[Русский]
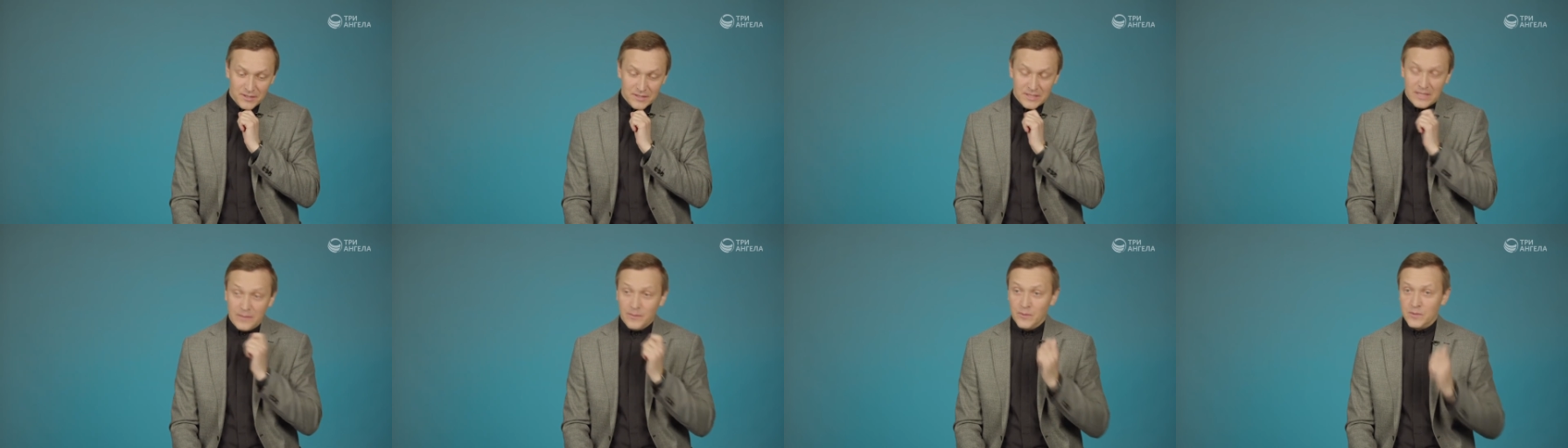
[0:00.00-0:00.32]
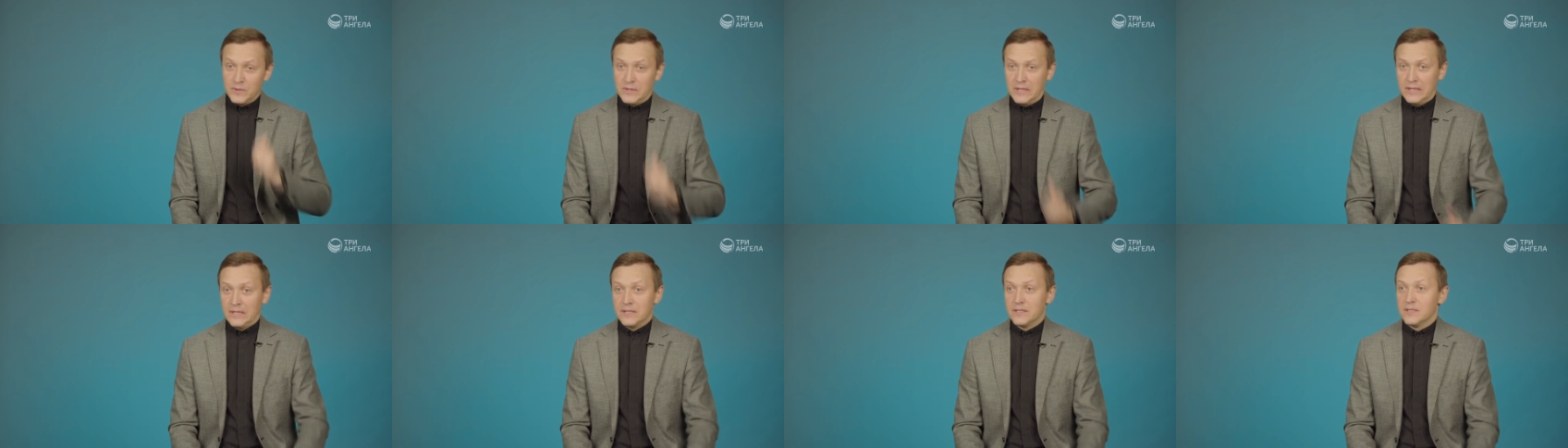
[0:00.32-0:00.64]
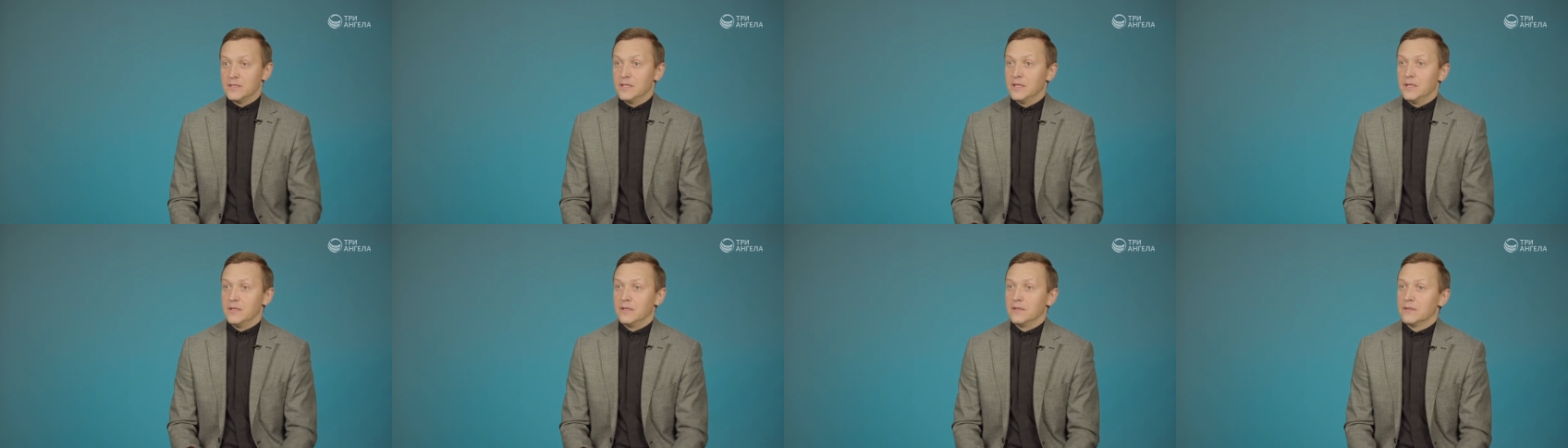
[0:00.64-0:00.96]
На самом деле
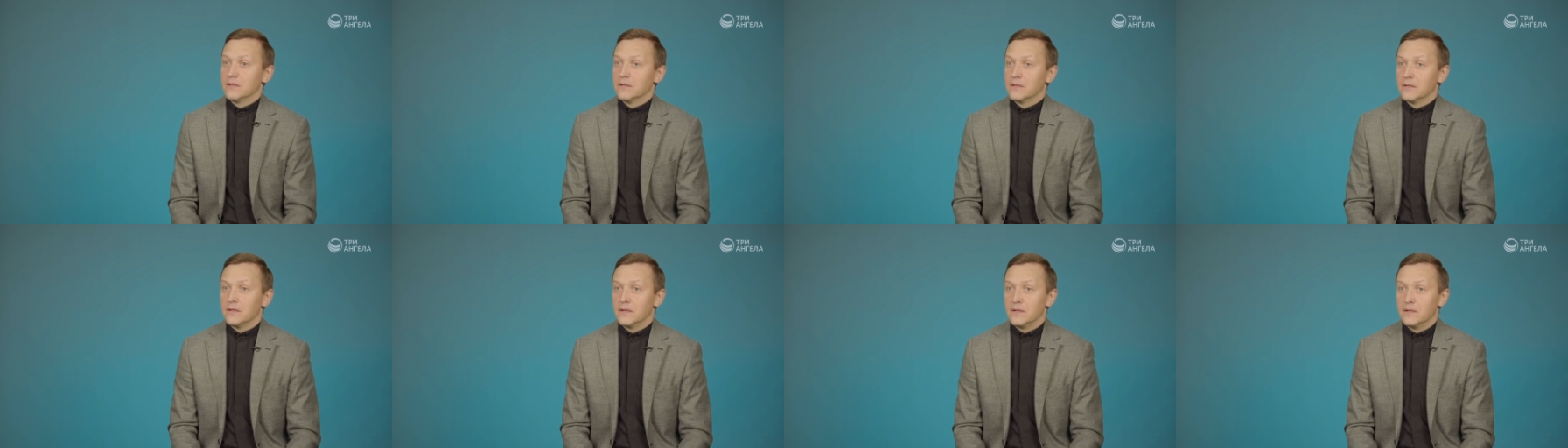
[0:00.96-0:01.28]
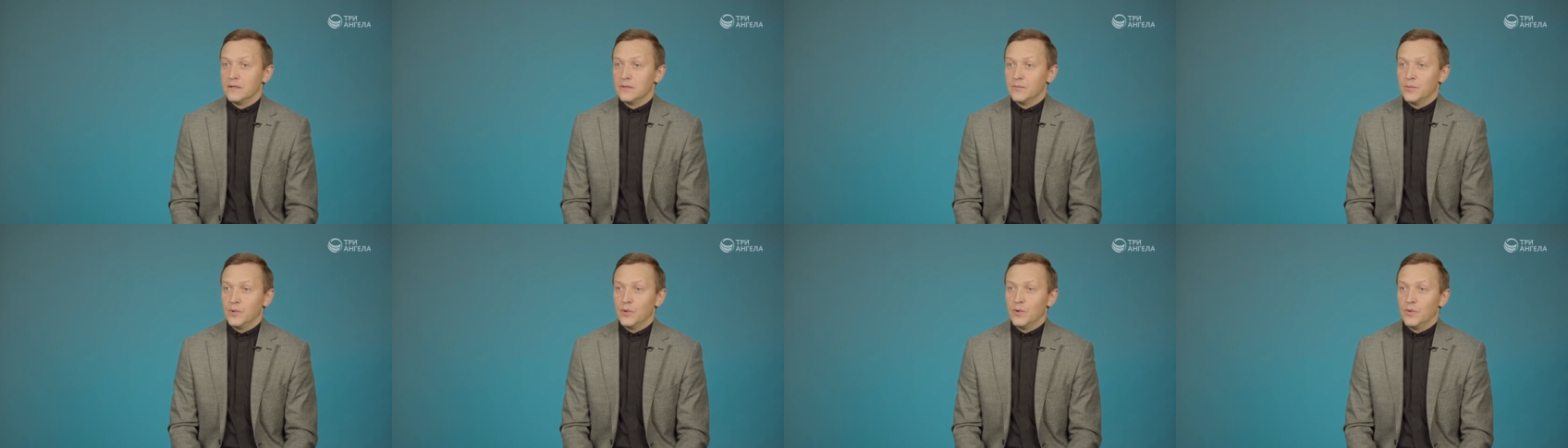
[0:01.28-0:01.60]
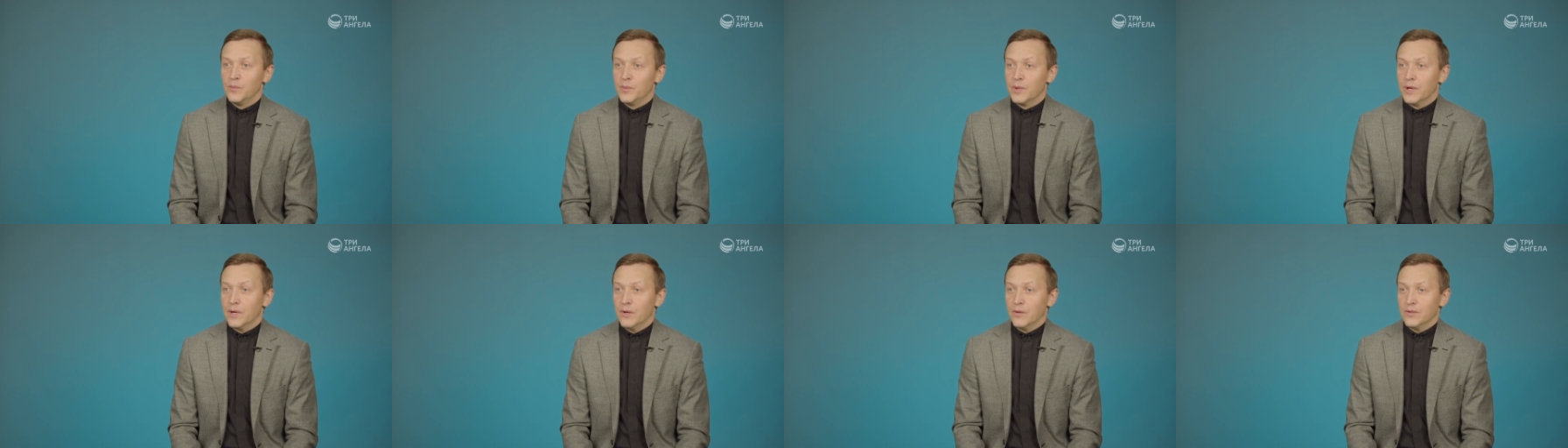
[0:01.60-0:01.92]
цель а,
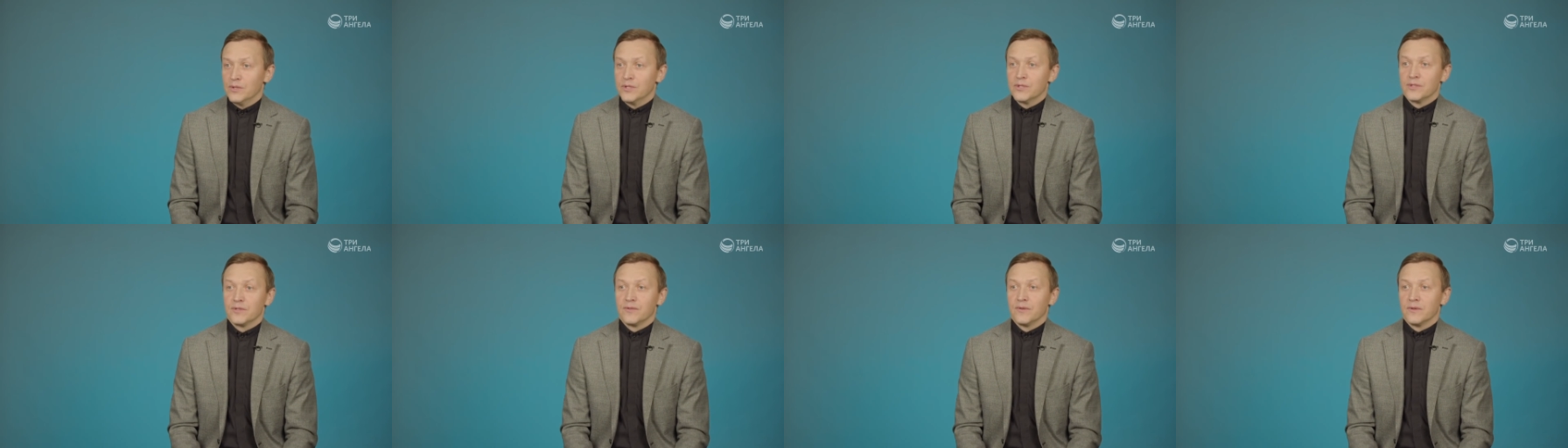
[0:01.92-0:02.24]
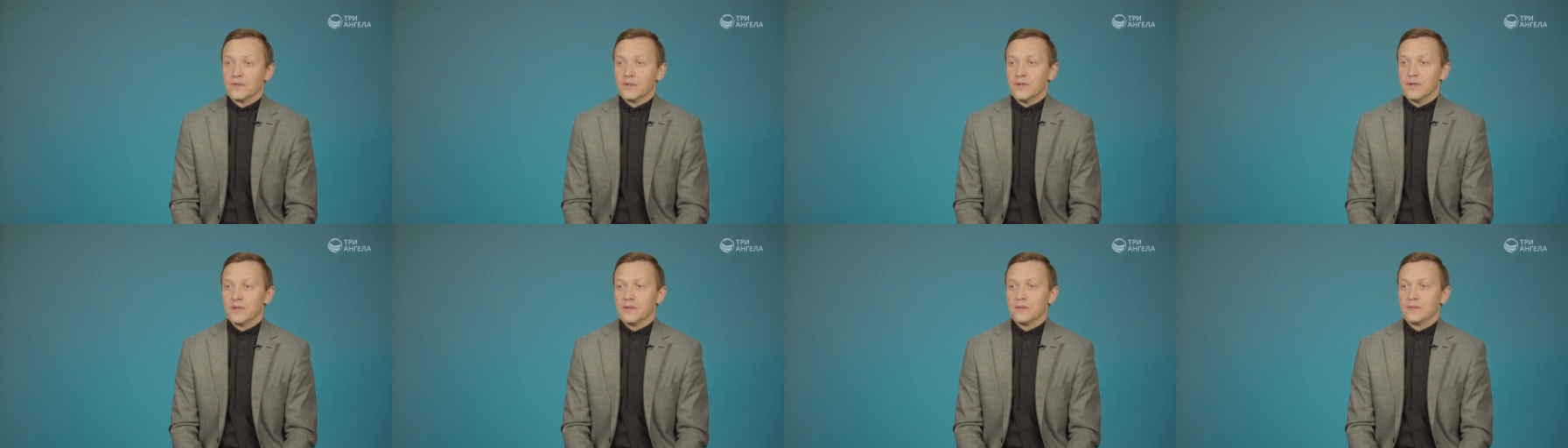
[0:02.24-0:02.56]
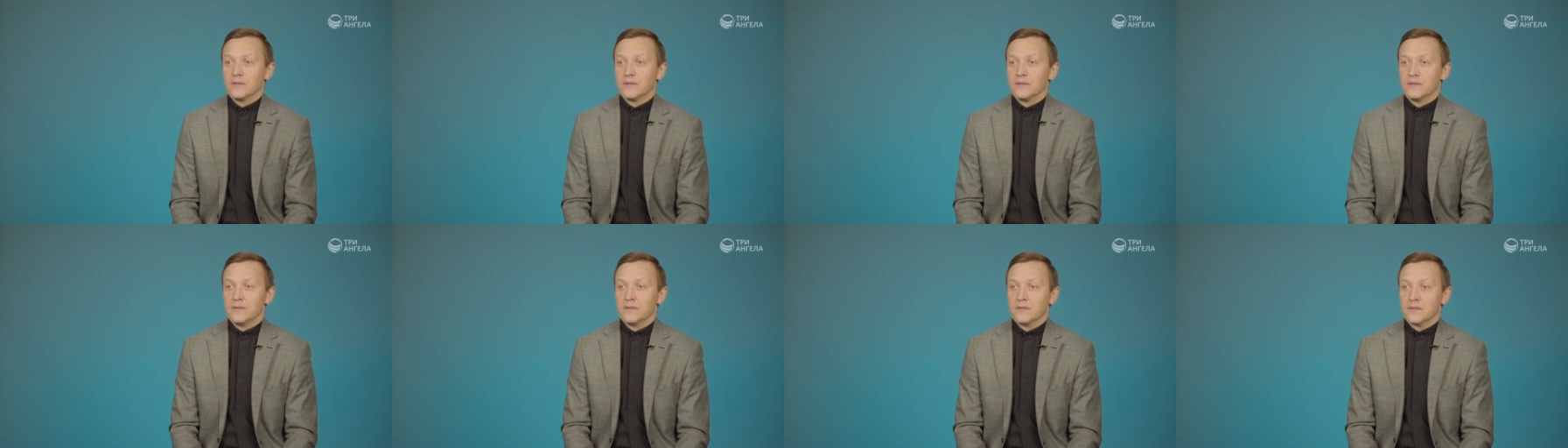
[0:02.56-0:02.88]
любого пророчества,
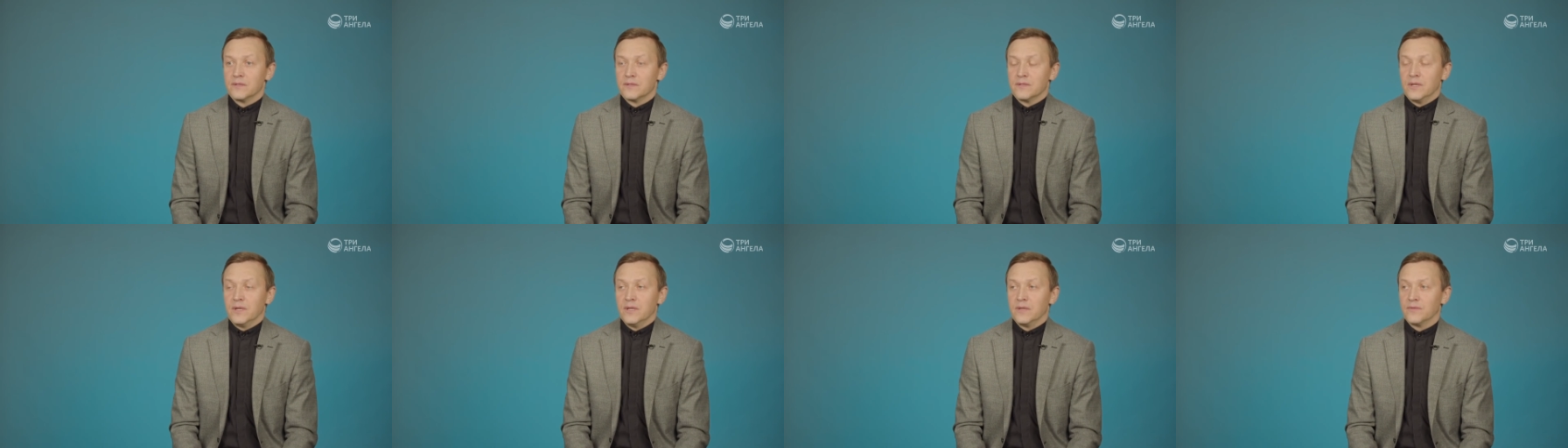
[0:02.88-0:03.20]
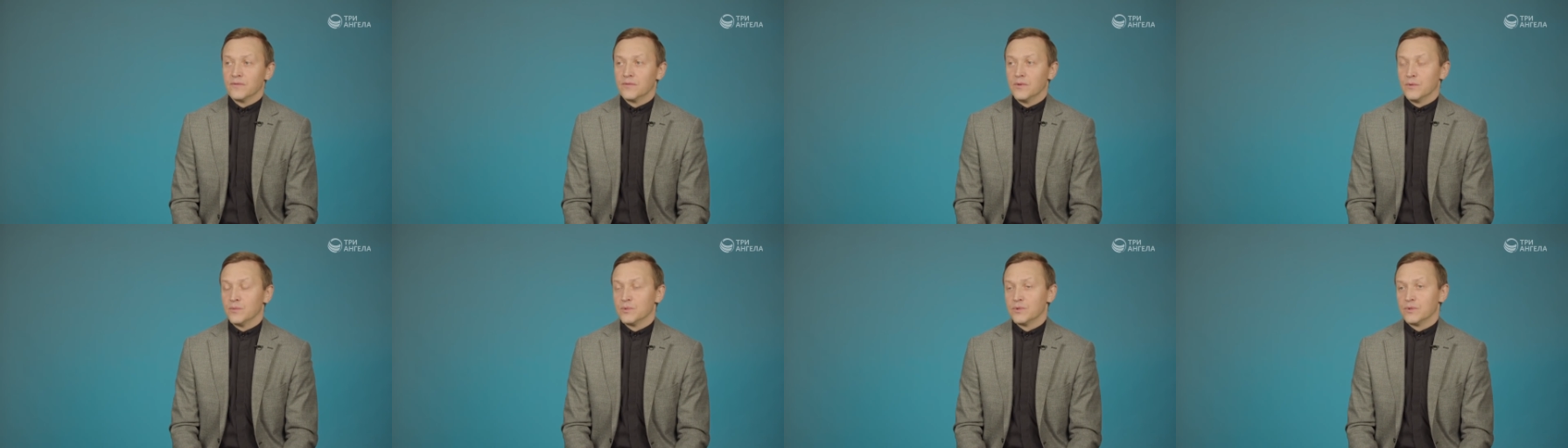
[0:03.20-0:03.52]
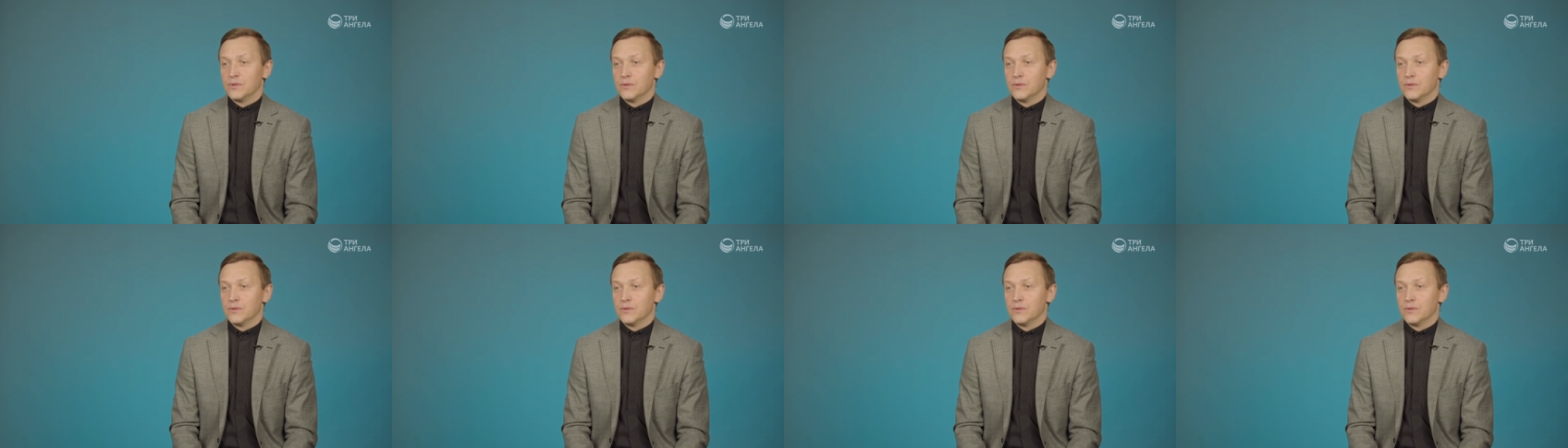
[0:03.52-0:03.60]
она не состоит в том,